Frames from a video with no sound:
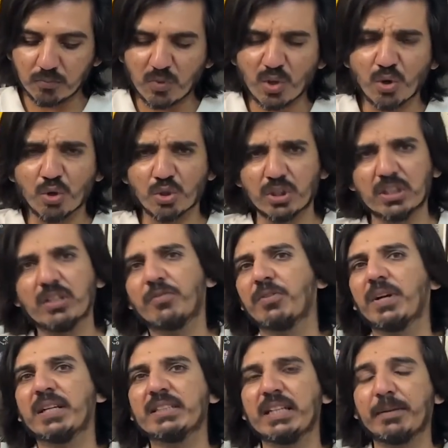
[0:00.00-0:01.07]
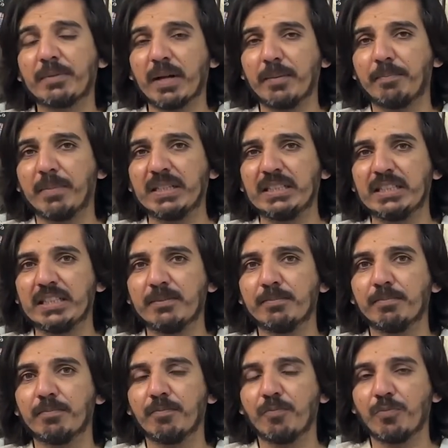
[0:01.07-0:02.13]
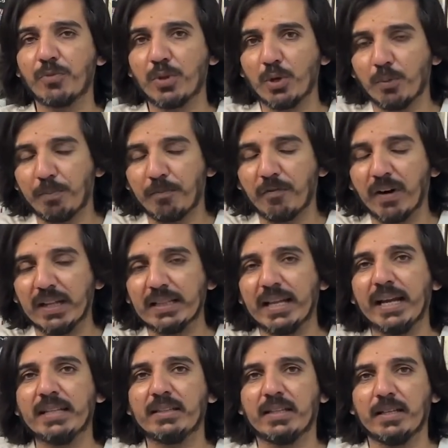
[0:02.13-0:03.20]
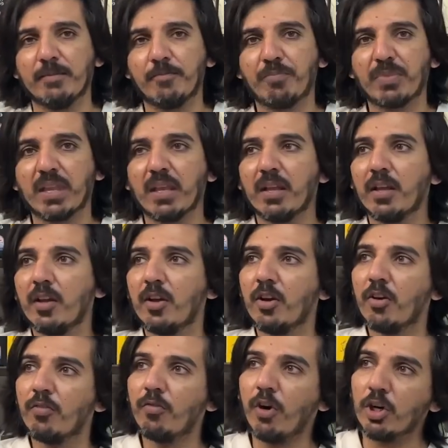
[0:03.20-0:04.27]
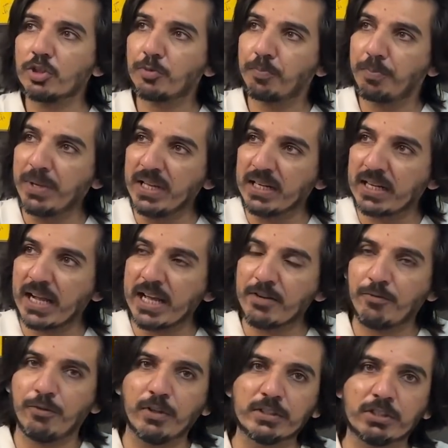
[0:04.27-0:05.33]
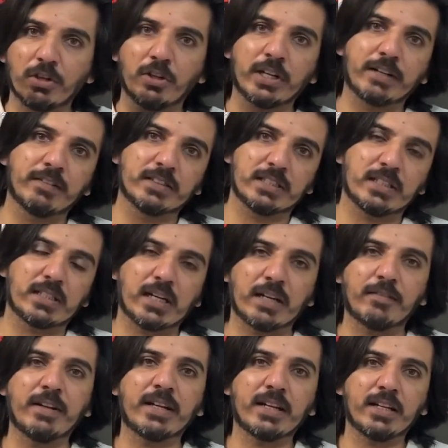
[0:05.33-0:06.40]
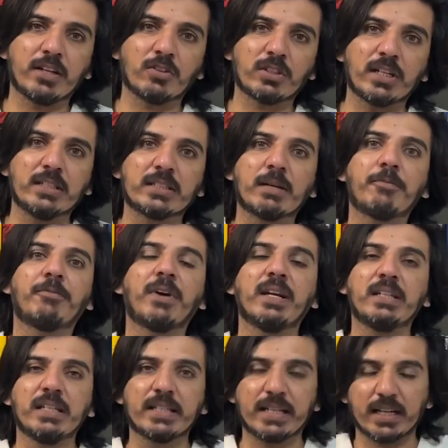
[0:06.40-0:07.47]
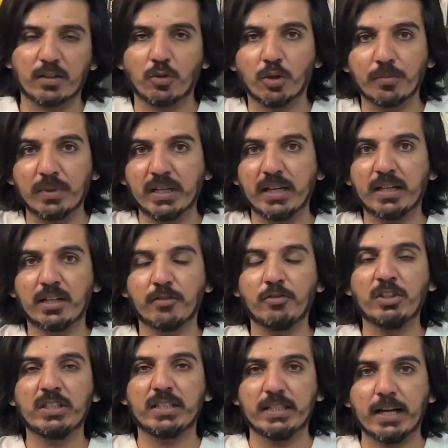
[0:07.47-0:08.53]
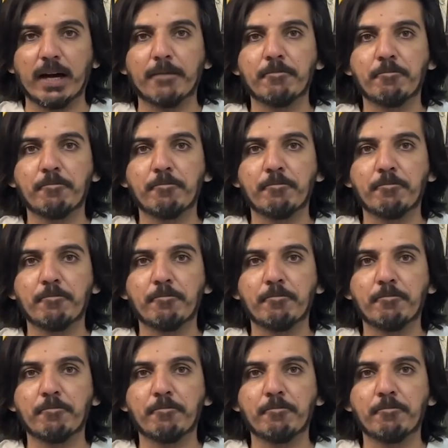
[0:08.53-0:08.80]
और उन्होंने दफना दिया जबकि बच्ची की जो वालदेन थे वो उस पीर के इन्फ्लुएंशियल होने की वजह से कार्रवाई करने को तैयार थे फाइनली खैर गवर्नमेंट ने इंटरवीन किया